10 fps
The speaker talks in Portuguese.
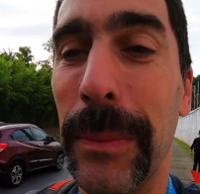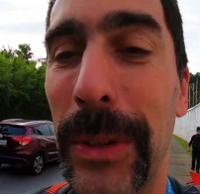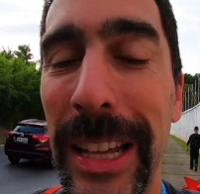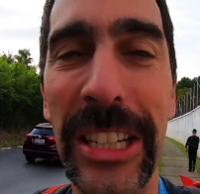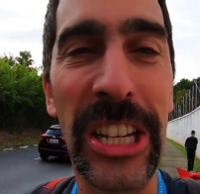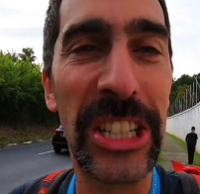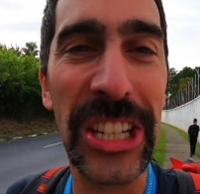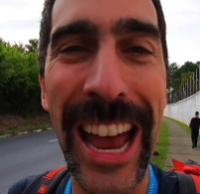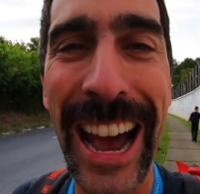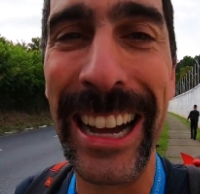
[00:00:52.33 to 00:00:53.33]
Muita
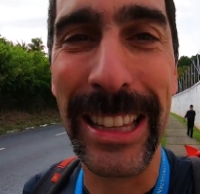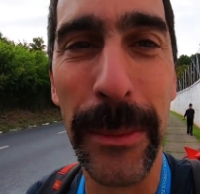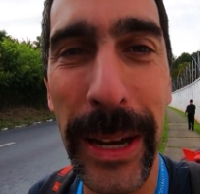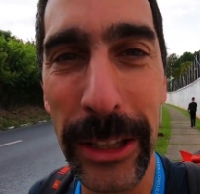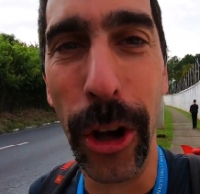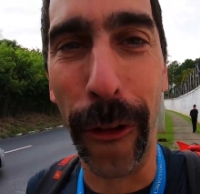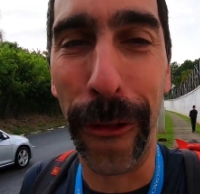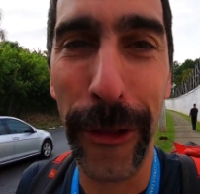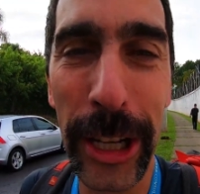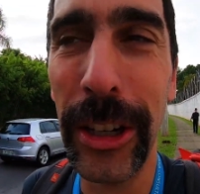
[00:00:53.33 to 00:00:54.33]
gente erra também no
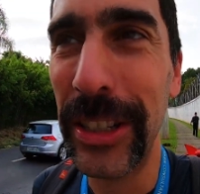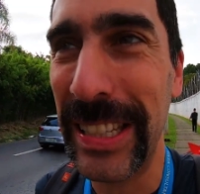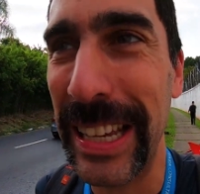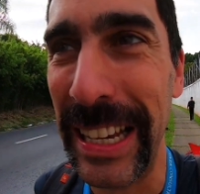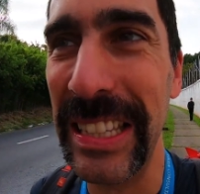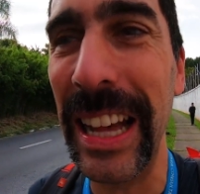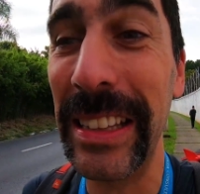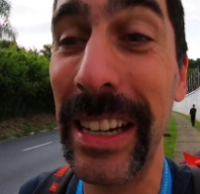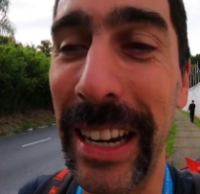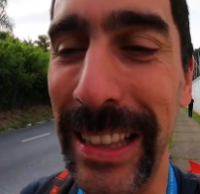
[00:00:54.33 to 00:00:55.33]
frio, esquece da
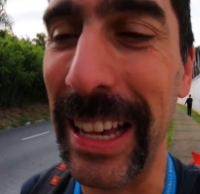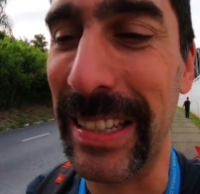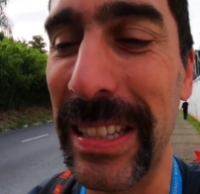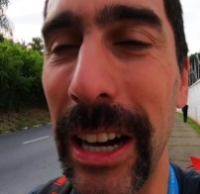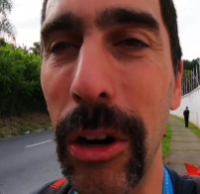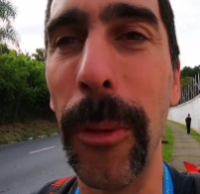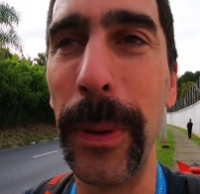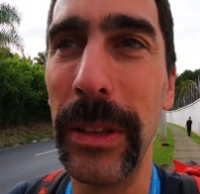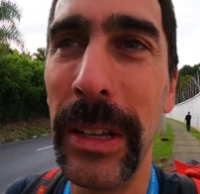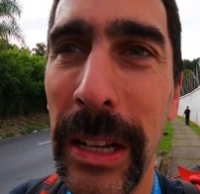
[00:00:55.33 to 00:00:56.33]
hidratação.
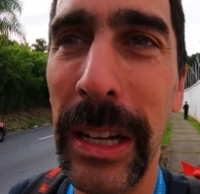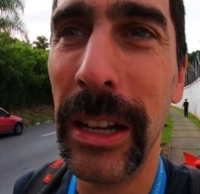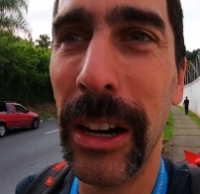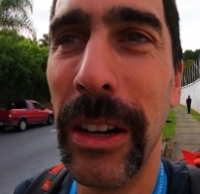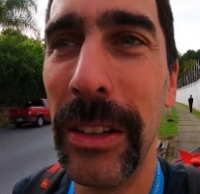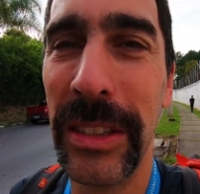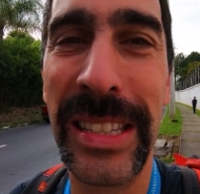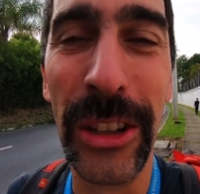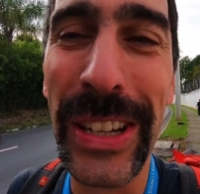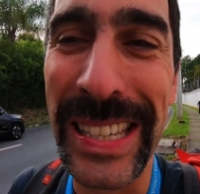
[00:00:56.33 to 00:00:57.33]

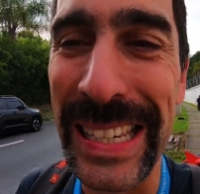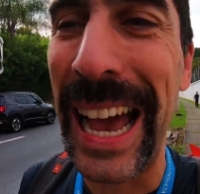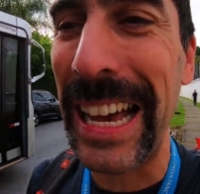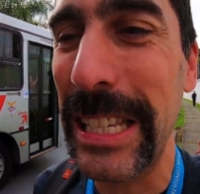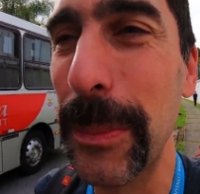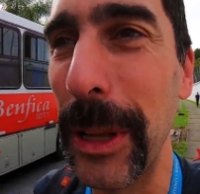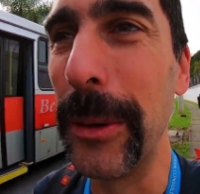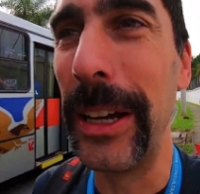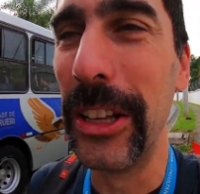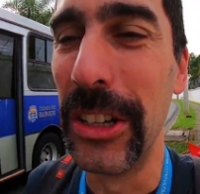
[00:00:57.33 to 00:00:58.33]
Se não esquece,
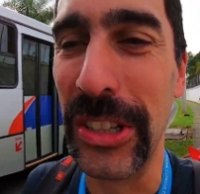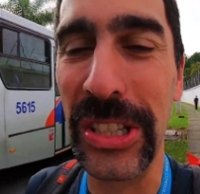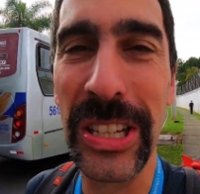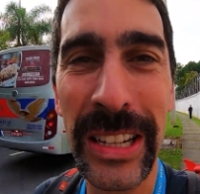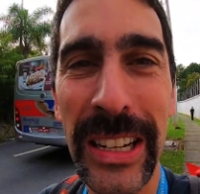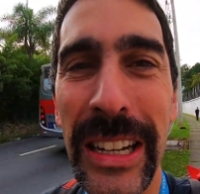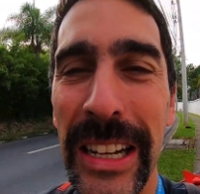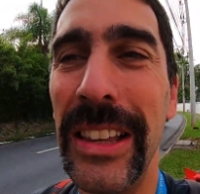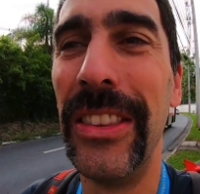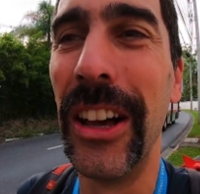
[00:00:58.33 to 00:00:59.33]
pelo menos
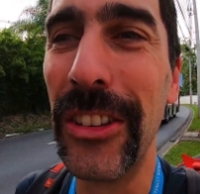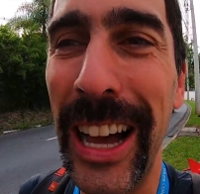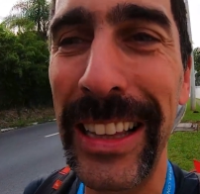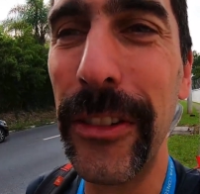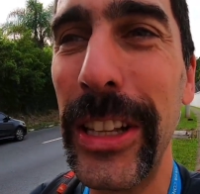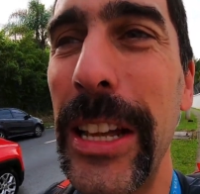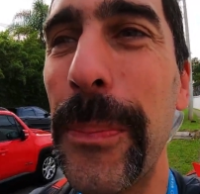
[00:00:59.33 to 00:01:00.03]
não dá devida